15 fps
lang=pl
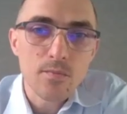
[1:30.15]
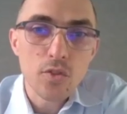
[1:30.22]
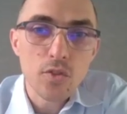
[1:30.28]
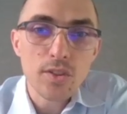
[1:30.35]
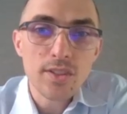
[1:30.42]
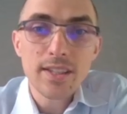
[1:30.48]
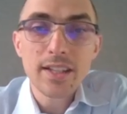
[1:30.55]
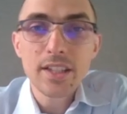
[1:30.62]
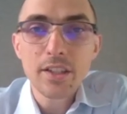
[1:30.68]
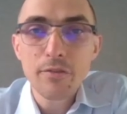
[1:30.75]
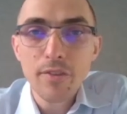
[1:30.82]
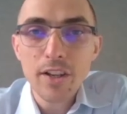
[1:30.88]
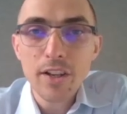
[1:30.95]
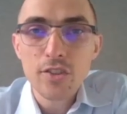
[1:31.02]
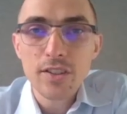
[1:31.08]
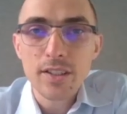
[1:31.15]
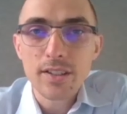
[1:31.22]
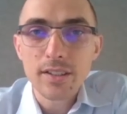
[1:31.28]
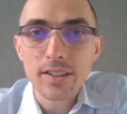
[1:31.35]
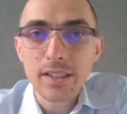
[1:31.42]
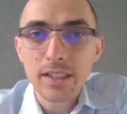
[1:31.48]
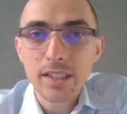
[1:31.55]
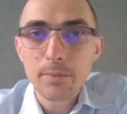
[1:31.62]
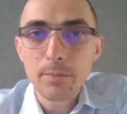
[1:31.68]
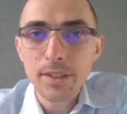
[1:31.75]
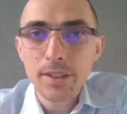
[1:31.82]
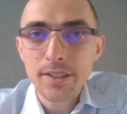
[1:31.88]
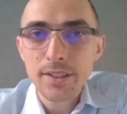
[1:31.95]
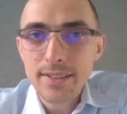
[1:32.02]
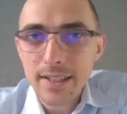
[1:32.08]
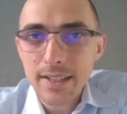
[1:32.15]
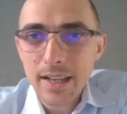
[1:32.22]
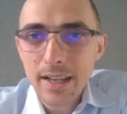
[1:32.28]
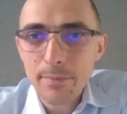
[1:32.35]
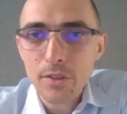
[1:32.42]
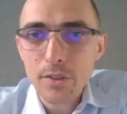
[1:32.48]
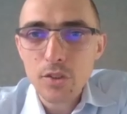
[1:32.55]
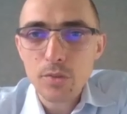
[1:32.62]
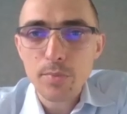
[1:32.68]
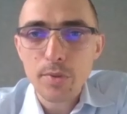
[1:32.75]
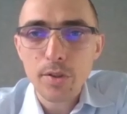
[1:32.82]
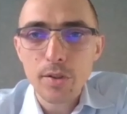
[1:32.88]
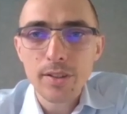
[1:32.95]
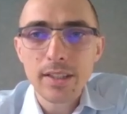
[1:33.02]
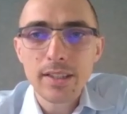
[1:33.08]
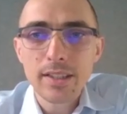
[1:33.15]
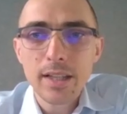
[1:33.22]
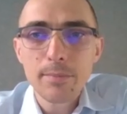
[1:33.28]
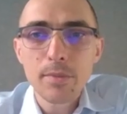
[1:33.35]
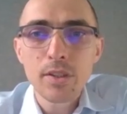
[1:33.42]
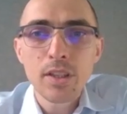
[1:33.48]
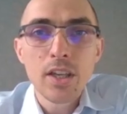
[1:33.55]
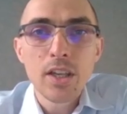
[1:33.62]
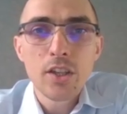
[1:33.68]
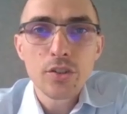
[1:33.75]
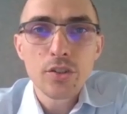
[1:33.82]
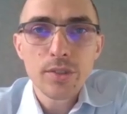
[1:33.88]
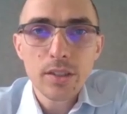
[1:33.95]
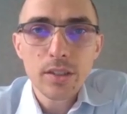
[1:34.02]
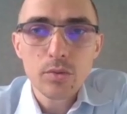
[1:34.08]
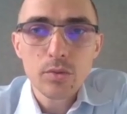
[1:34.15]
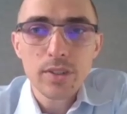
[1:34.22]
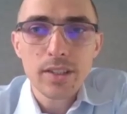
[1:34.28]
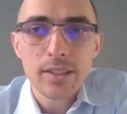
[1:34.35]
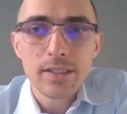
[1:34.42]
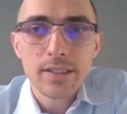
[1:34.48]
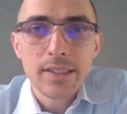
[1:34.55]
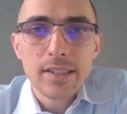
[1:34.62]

co jest dla niej ważne, jakimi celami czy priorytetami się kieruje.